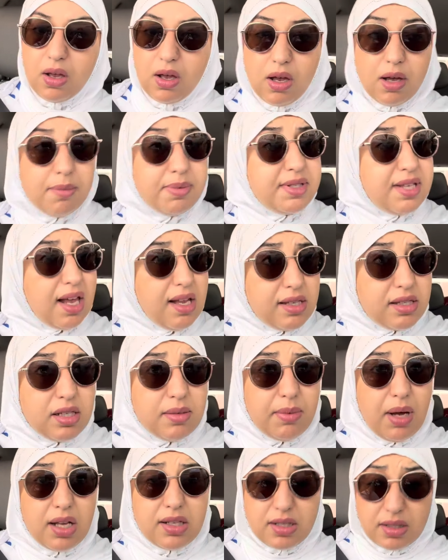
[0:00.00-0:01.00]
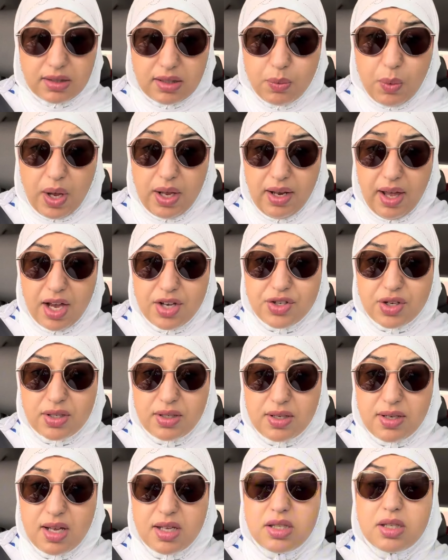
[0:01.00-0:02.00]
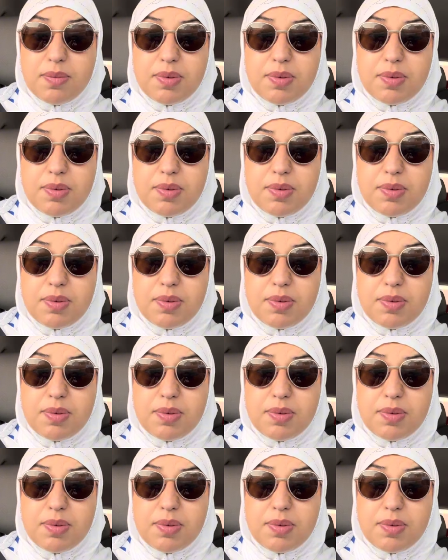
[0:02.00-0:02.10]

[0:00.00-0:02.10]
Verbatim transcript: ابتسم عطيتي واحد الحاجه للناس